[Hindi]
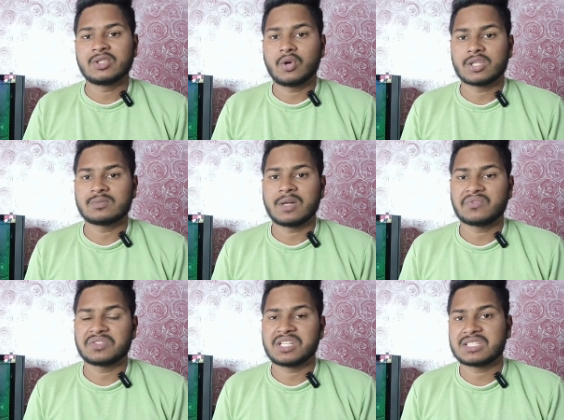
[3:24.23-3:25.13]
किसी और
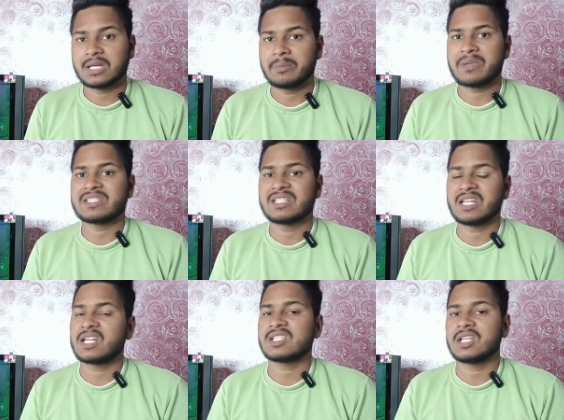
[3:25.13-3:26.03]
स्मार्टफोन के साथ
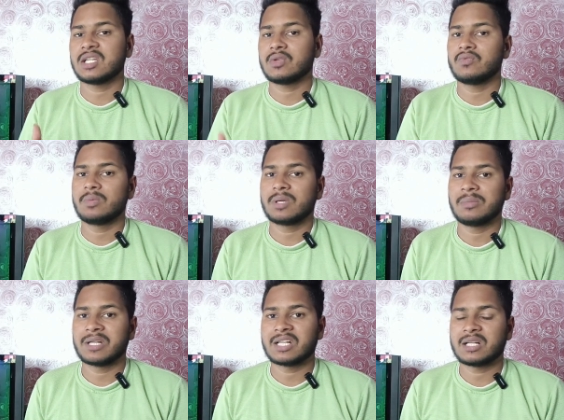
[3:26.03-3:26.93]
कंपेरिजन देखना चाहते हैं तो वो
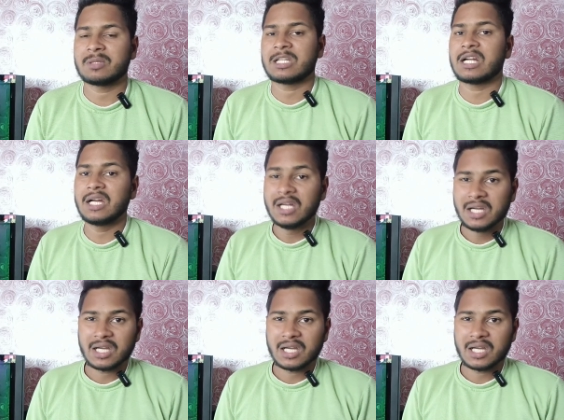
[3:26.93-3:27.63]
भी कमेंट करके बताना